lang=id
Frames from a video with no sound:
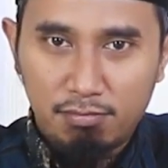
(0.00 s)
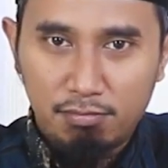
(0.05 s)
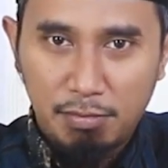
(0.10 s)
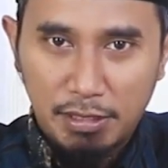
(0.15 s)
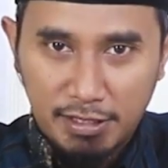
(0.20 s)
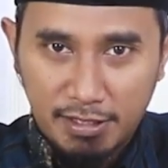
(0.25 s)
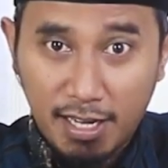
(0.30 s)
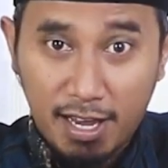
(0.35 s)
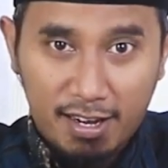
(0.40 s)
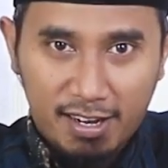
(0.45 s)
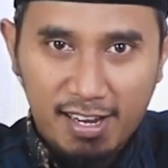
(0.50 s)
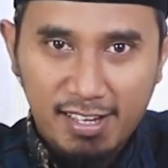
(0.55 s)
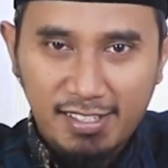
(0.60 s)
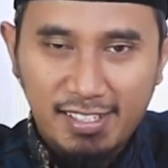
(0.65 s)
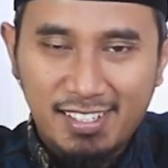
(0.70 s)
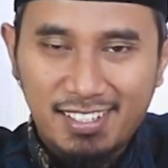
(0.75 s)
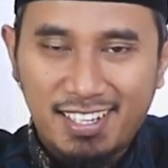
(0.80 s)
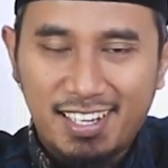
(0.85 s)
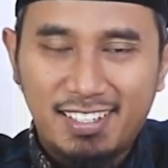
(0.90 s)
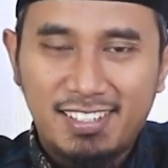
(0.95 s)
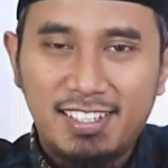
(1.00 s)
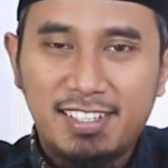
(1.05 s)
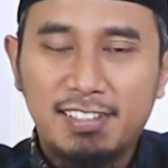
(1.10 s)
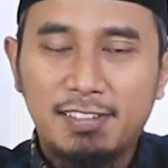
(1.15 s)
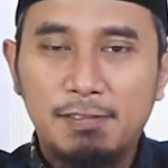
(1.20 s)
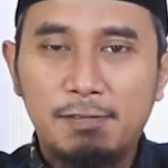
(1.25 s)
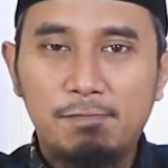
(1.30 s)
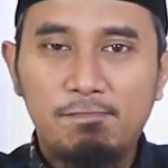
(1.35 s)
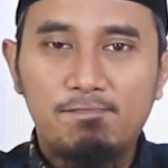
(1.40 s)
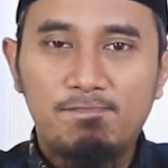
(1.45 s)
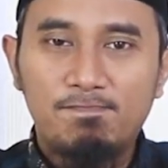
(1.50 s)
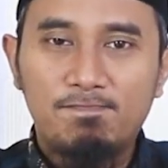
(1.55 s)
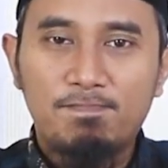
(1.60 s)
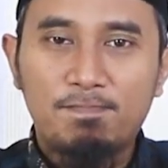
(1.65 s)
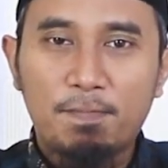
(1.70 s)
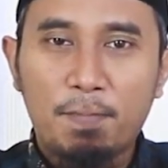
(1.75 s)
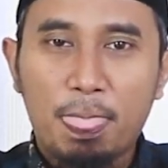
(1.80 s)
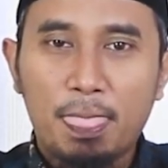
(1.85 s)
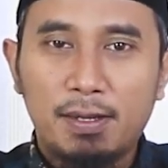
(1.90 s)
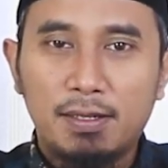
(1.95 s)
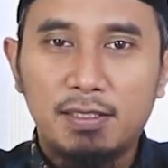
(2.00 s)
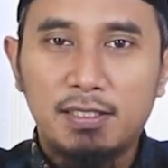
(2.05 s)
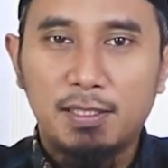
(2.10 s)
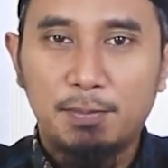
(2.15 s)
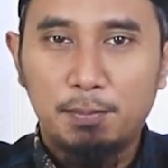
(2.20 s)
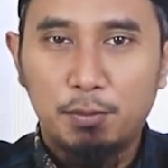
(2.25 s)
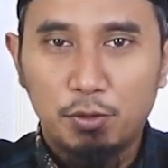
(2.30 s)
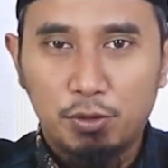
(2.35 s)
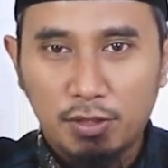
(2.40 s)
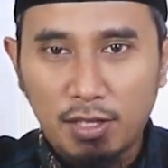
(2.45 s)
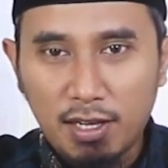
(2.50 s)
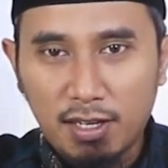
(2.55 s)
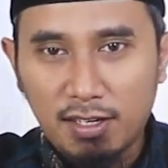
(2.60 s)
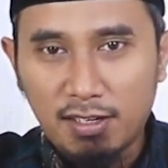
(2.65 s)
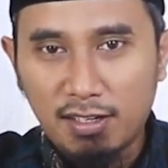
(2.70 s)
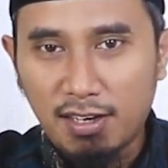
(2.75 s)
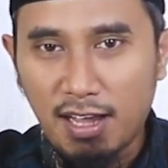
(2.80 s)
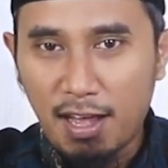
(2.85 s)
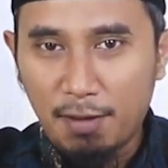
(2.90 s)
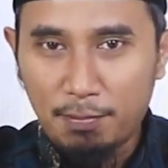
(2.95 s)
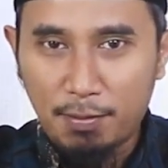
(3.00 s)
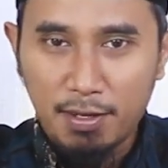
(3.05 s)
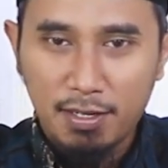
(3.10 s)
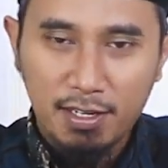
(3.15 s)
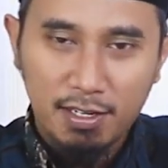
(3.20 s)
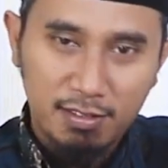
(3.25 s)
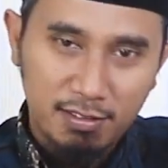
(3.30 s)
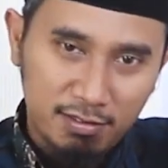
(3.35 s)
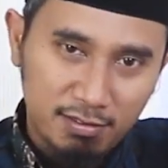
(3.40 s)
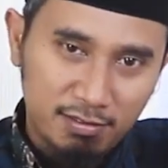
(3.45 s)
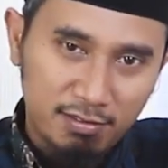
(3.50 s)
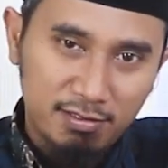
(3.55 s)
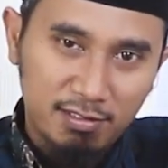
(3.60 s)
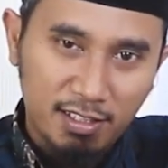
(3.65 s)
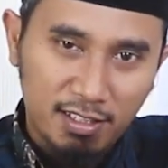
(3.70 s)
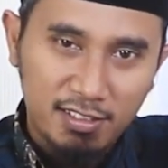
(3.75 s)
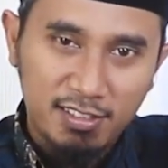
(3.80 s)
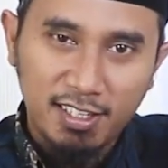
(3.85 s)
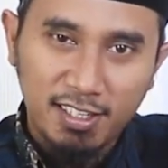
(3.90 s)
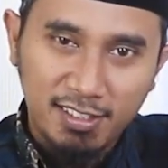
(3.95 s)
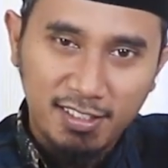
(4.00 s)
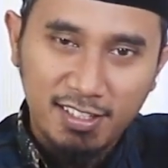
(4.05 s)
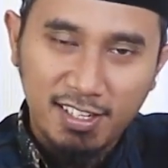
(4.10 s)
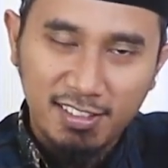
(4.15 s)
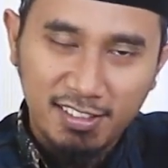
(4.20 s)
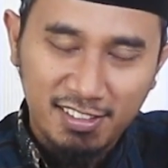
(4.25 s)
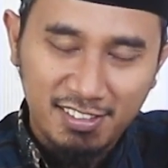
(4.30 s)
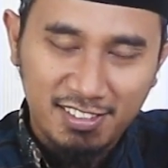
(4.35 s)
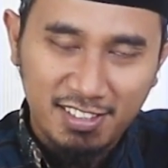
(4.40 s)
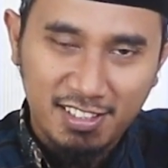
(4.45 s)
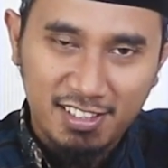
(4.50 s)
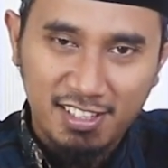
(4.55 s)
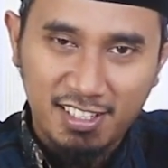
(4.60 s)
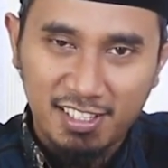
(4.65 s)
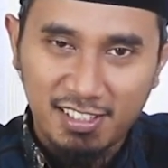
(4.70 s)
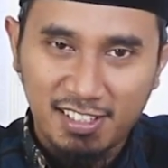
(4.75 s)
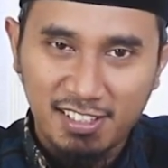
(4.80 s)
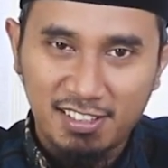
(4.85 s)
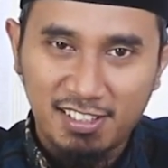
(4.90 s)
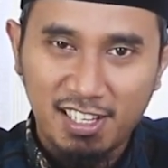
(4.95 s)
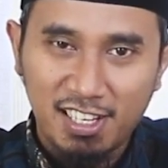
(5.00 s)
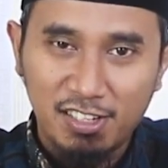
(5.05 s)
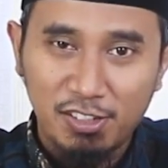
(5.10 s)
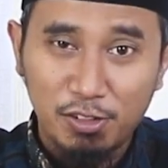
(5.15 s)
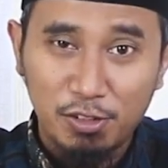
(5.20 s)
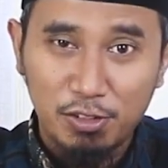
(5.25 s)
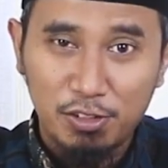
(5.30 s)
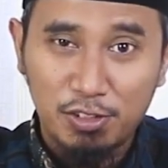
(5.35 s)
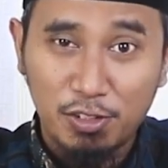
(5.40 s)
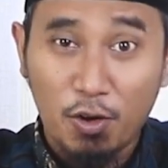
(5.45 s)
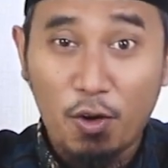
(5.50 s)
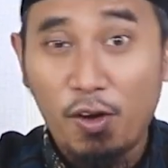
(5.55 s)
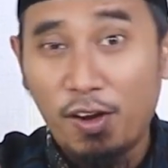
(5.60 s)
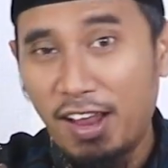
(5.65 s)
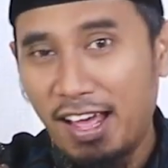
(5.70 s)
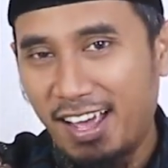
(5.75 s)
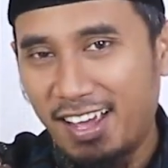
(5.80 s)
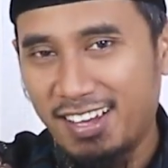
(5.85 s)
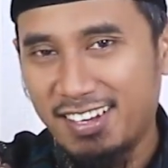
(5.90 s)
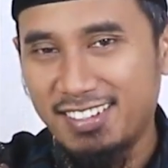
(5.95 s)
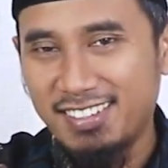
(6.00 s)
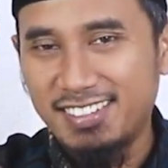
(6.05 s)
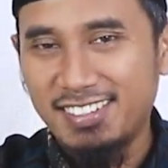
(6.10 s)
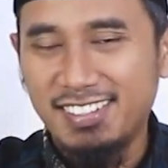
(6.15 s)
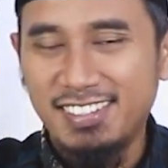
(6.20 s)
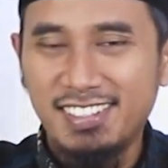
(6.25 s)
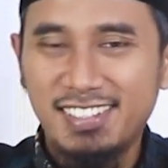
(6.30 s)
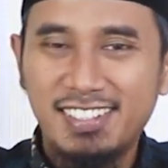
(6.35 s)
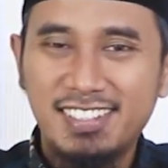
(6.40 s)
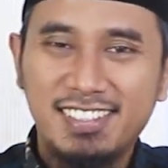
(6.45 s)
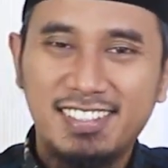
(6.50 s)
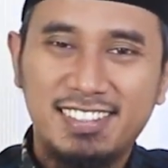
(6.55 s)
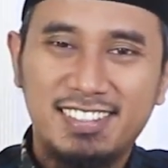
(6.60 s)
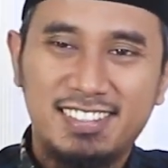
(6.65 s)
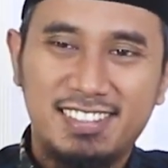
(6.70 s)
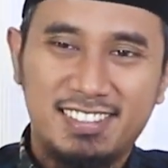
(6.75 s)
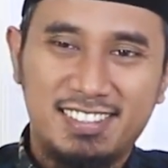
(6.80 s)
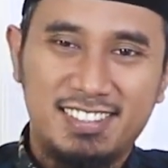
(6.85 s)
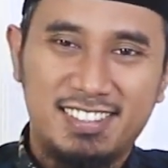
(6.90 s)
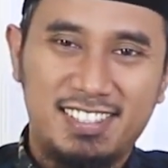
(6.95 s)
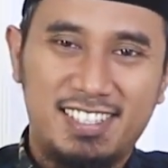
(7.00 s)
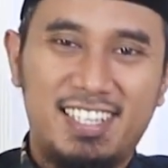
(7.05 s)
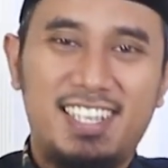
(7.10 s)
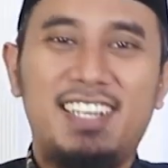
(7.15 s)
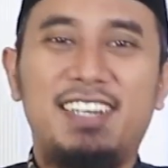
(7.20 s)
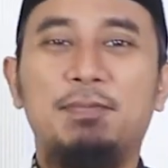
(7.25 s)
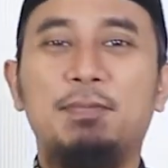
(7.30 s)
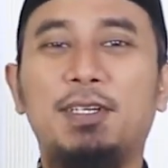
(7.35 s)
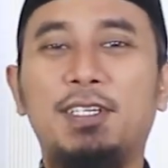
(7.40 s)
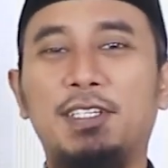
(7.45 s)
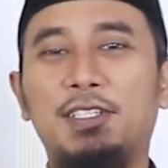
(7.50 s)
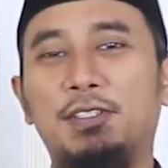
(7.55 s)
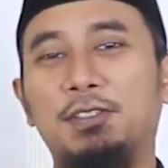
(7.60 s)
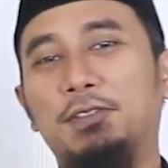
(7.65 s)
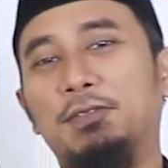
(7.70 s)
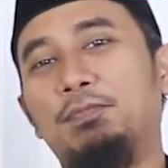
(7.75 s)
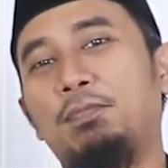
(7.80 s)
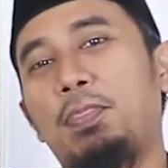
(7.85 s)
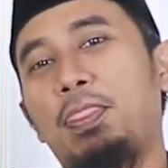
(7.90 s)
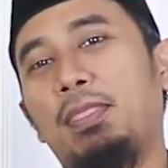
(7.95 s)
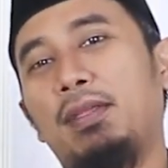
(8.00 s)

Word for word: bicaranya kadang seputar apa yang terjadi nanti setelah kita lulus sekolah. Ya, begitu.